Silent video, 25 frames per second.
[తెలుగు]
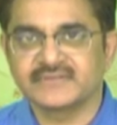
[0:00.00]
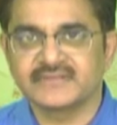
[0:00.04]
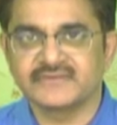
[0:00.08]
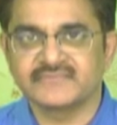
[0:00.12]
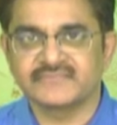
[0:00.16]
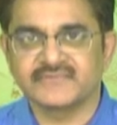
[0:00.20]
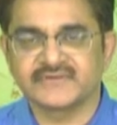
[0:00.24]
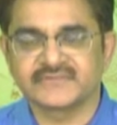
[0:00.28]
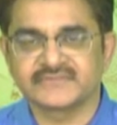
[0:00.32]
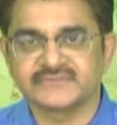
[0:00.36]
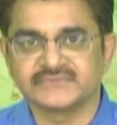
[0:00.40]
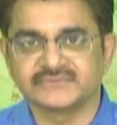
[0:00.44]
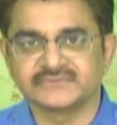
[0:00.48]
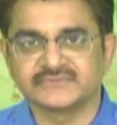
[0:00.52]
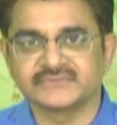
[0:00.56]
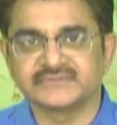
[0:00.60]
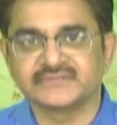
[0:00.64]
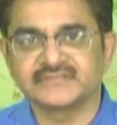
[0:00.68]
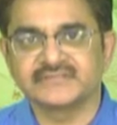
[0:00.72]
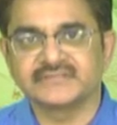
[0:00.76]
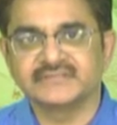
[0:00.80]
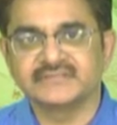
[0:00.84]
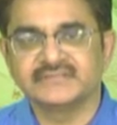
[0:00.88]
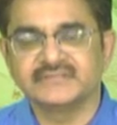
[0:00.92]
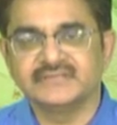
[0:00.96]
కూడా ఎఫెక్ట్
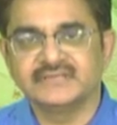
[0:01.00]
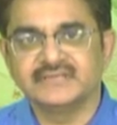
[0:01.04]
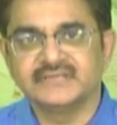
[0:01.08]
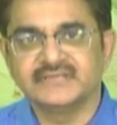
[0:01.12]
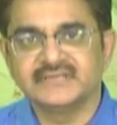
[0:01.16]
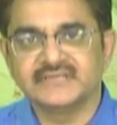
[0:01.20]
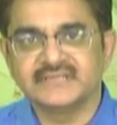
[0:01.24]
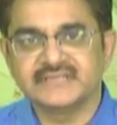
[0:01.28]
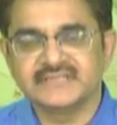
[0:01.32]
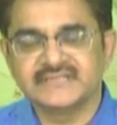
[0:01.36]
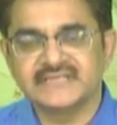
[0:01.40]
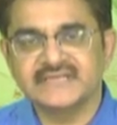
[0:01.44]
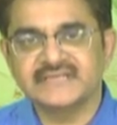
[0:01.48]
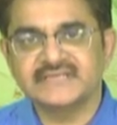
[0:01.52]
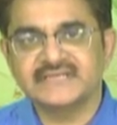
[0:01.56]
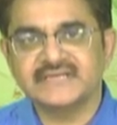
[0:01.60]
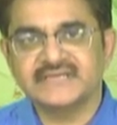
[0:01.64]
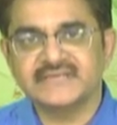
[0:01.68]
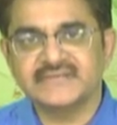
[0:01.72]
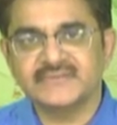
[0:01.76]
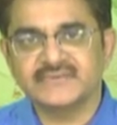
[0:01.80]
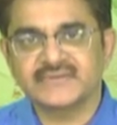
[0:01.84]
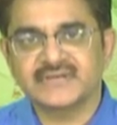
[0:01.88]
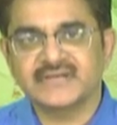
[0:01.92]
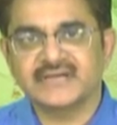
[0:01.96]
అవుతుంది
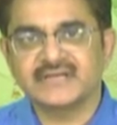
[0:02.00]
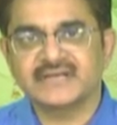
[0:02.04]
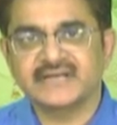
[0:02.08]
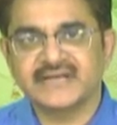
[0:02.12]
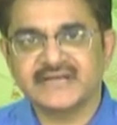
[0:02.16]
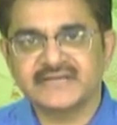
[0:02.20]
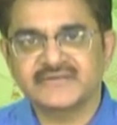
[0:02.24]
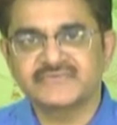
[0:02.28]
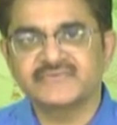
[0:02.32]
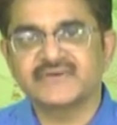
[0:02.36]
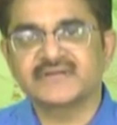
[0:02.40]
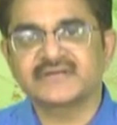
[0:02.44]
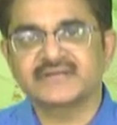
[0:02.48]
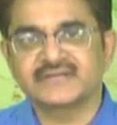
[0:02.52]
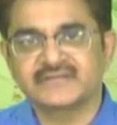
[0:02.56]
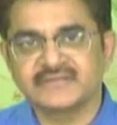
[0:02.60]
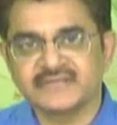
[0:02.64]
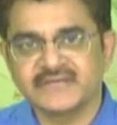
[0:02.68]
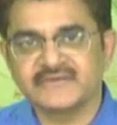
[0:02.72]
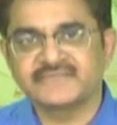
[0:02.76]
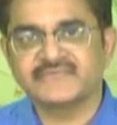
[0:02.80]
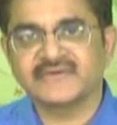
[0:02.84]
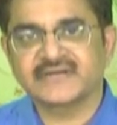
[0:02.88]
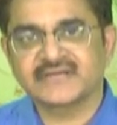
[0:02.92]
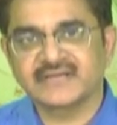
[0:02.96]
ఇదేంటంటే ఒక నెట్వర్క్
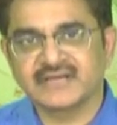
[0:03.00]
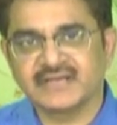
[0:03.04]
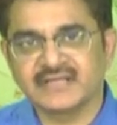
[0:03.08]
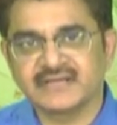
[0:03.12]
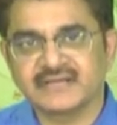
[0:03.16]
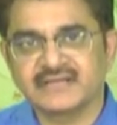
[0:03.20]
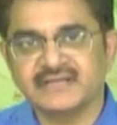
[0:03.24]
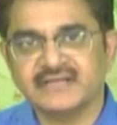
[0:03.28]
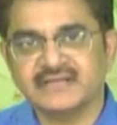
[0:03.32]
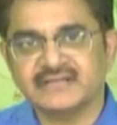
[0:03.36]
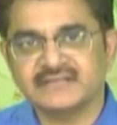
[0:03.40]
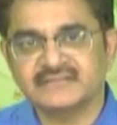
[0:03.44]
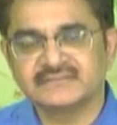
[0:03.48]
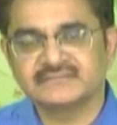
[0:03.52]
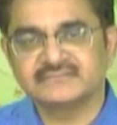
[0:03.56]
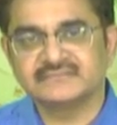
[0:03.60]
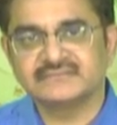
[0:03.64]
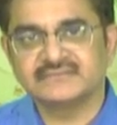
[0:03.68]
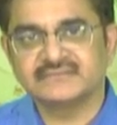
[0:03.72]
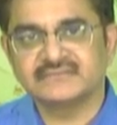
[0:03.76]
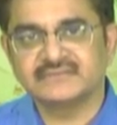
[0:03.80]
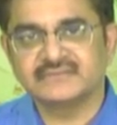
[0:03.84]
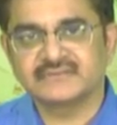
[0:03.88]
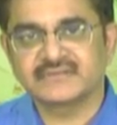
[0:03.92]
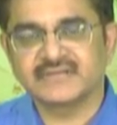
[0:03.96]
ఎఫెక్ట్ లాగా
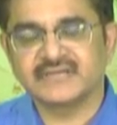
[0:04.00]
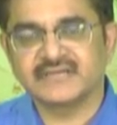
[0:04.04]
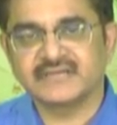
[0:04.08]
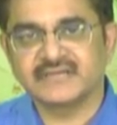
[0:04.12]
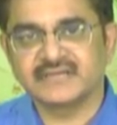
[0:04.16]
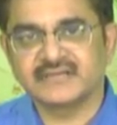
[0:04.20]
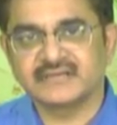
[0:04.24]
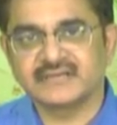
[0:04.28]
ఒక